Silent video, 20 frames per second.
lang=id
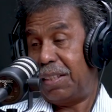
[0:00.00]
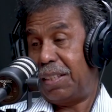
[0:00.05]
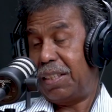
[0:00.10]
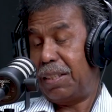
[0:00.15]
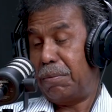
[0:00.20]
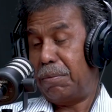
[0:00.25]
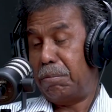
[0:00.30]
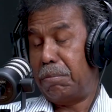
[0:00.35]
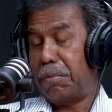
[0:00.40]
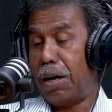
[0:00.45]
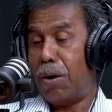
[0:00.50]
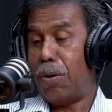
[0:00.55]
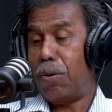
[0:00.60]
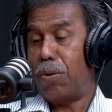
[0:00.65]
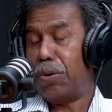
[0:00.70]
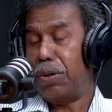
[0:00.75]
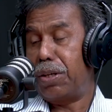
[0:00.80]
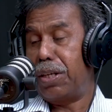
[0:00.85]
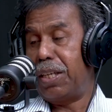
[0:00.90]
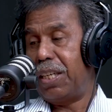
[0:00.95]
Eh,
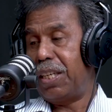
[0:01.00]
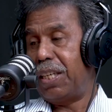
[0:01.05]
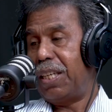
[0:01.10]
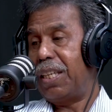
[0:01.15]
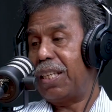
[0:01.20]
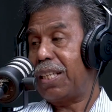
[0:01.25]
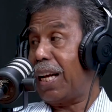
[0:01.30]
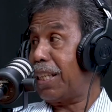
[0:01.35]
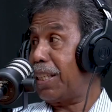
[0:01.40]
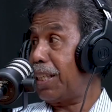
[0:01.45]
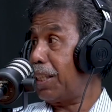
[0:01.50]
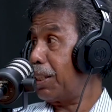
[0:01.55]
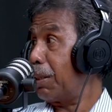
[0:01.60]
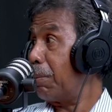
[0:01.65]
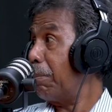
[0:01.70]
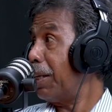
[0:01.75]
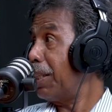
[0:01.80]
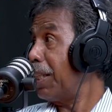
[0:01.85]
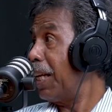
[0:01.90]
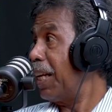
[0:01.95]
mau dikasih
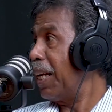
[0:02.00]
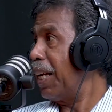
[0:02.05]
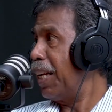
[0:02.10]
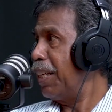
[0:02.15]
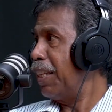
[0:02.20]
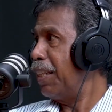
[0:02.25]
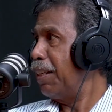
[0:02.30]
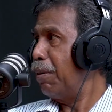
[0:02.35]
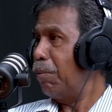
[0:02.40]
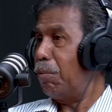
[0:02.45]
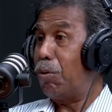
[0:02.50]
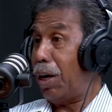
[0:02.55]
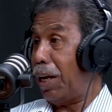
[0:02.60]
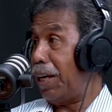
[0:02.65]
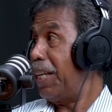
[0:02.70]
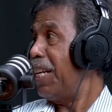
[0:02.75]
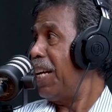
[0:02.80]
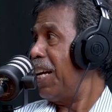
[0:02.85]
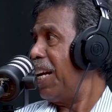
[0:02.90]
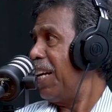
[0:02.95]
kesempatan kan, bukan
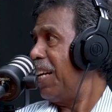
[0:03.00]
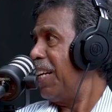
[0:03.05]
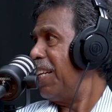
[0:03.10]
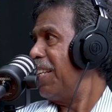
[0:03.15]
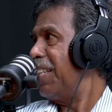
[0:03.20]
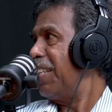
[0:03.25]
dia.